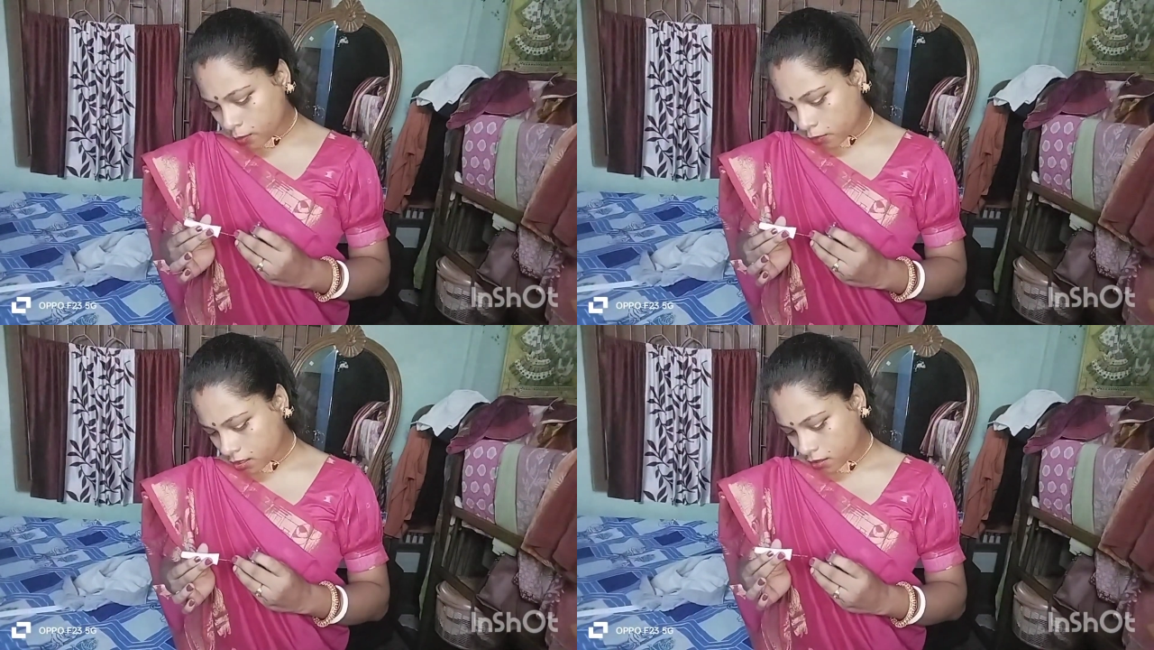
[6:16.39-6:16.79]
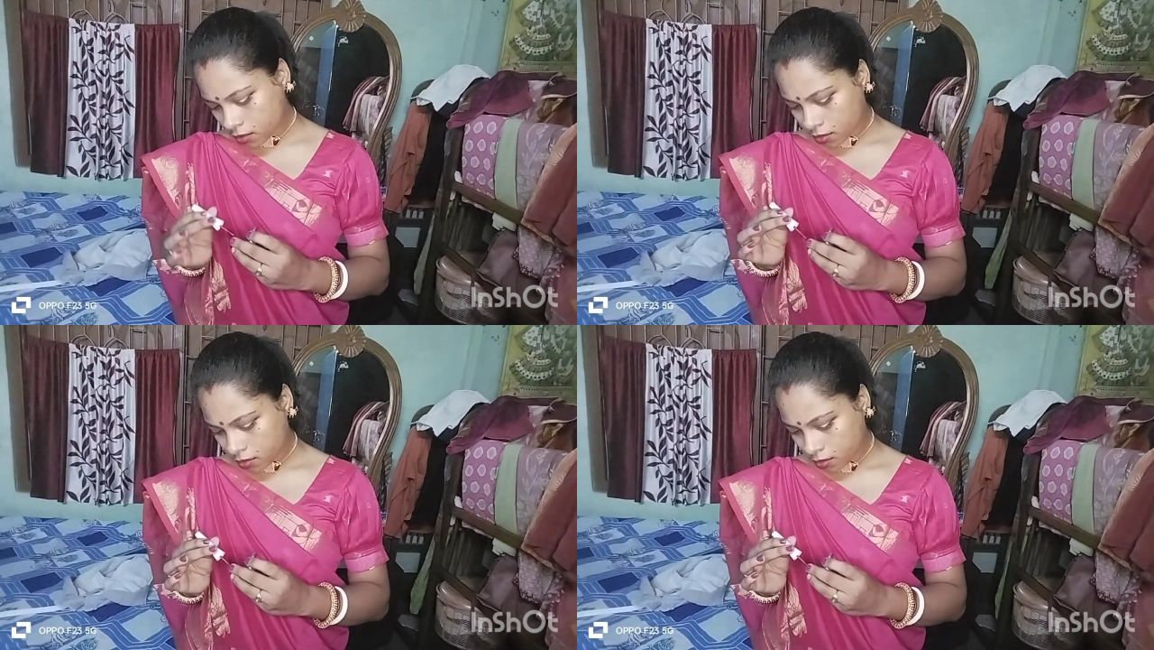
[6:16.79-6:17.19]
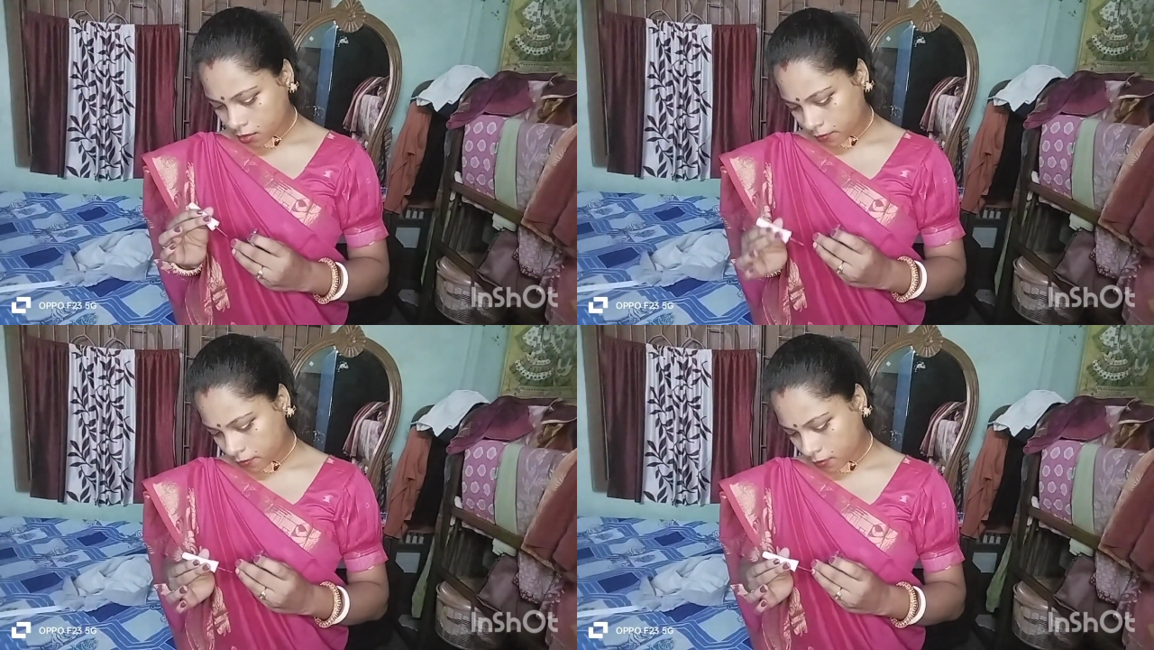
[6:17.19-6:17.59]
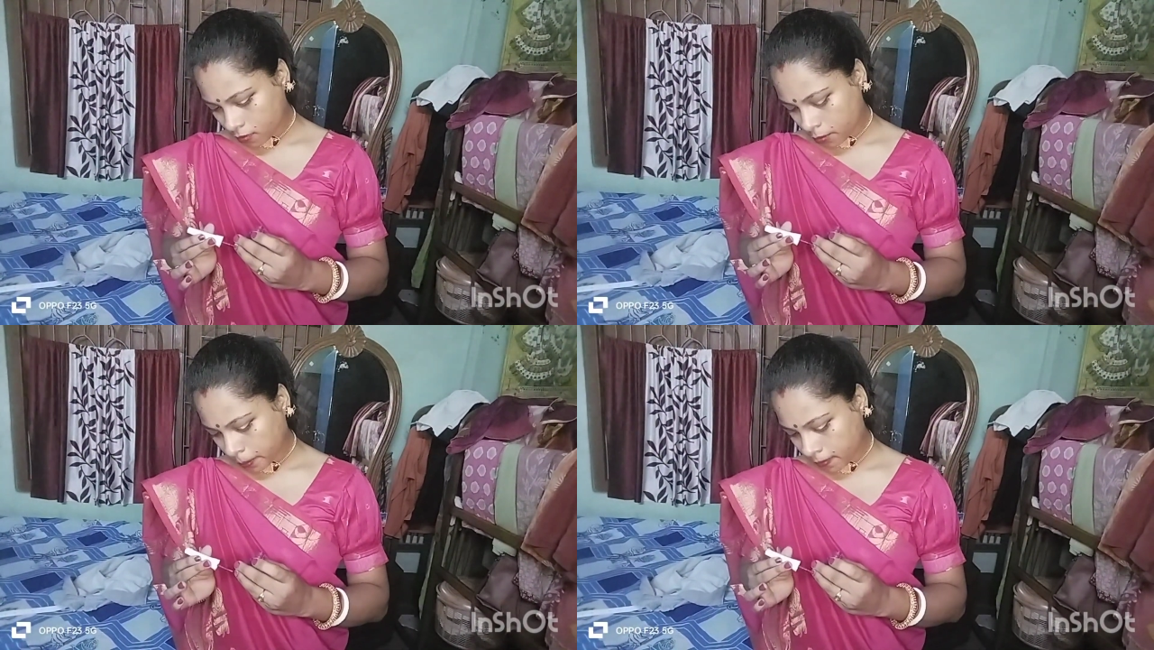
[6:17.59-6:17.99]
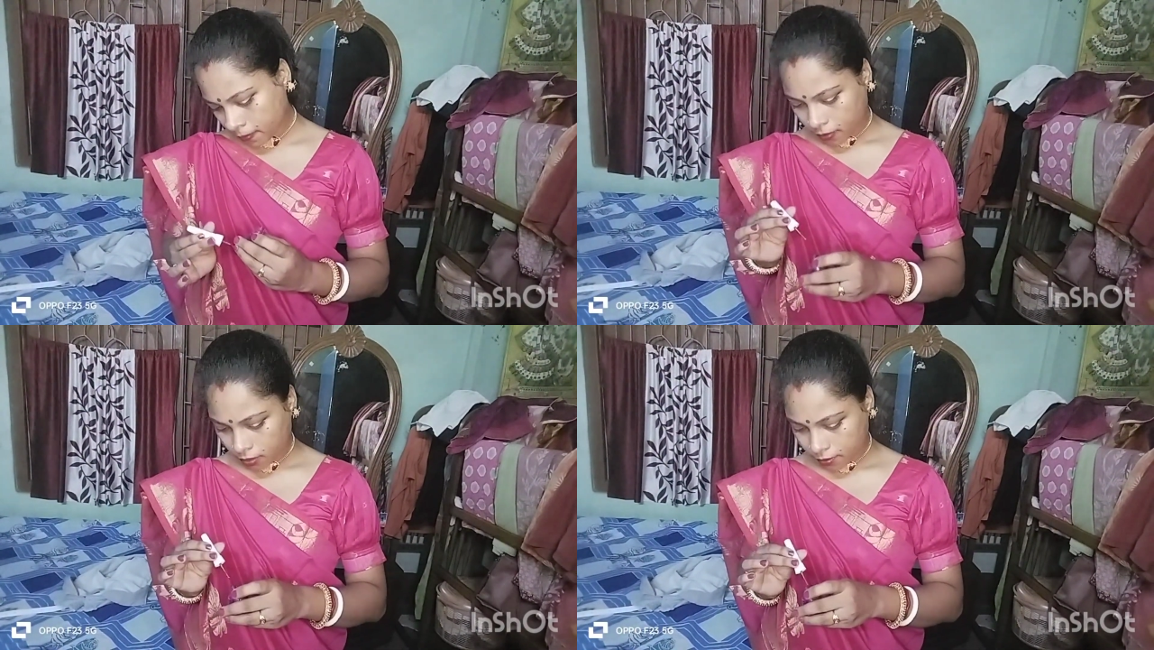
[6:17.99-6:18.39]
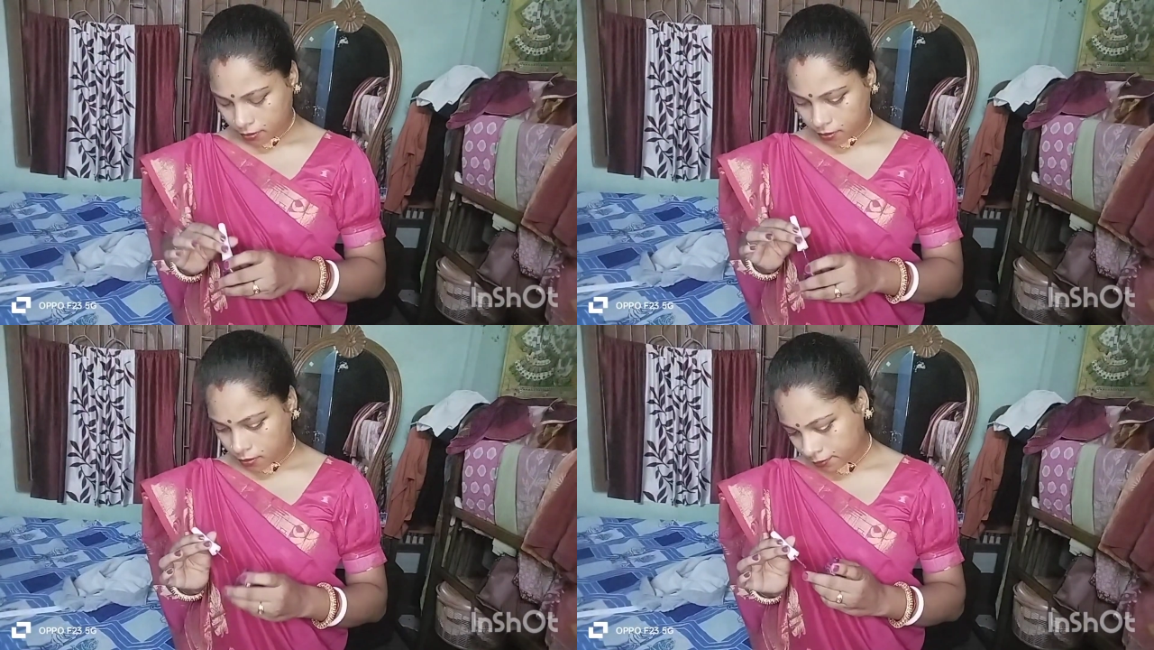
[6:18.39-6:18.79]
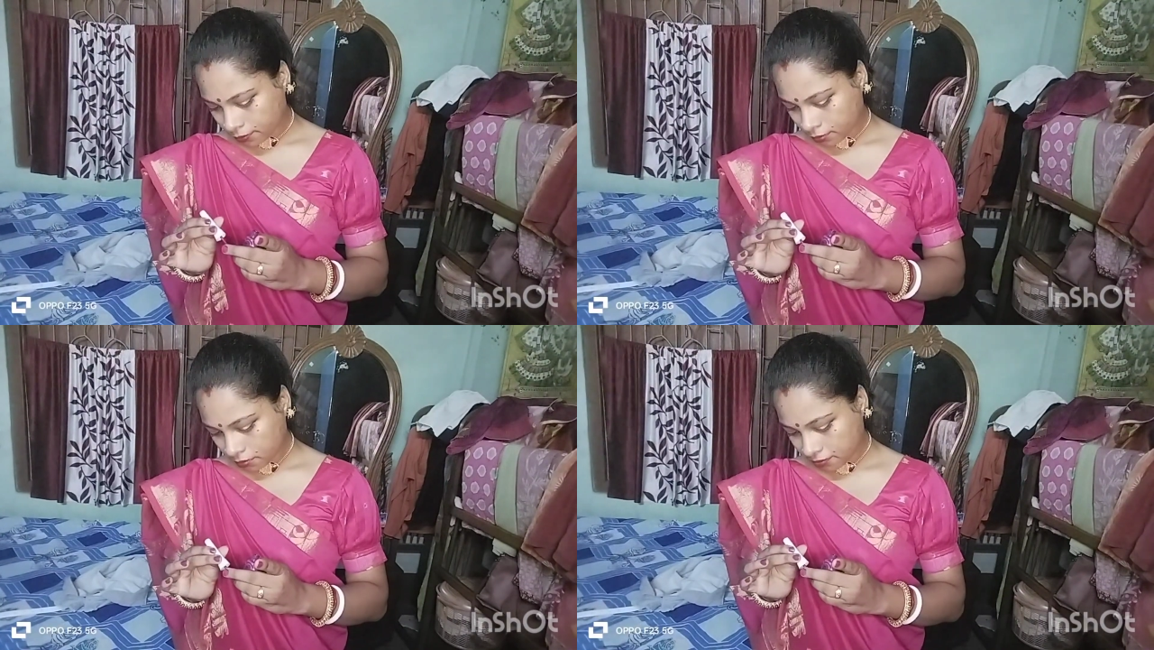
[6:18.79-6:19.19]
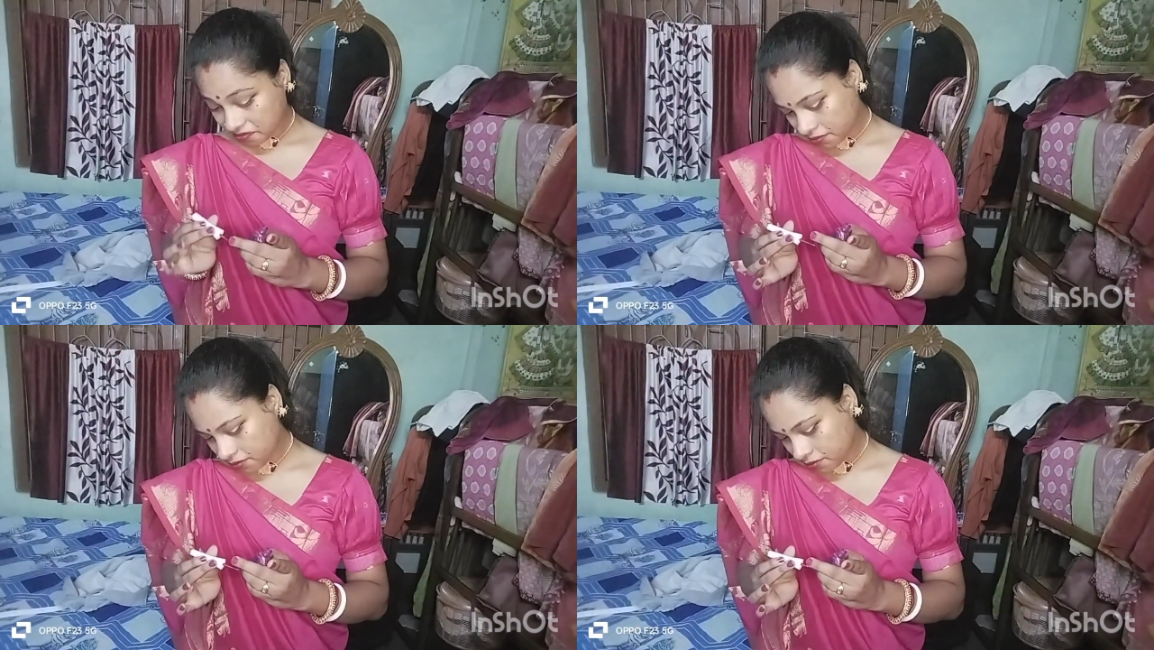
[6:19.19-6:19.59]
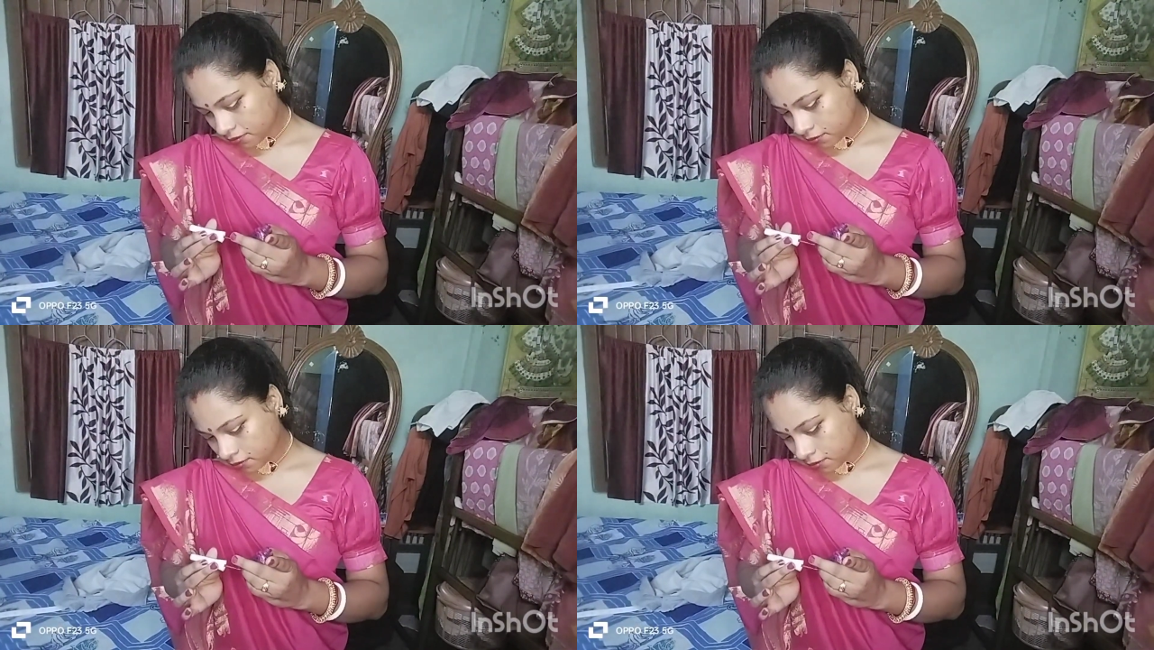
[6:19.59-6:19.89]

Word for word: কারণ ও আমাকে অনেকক্ষণ আগেই ফোন করেছিল রেডি হয়ে থাকার জন্য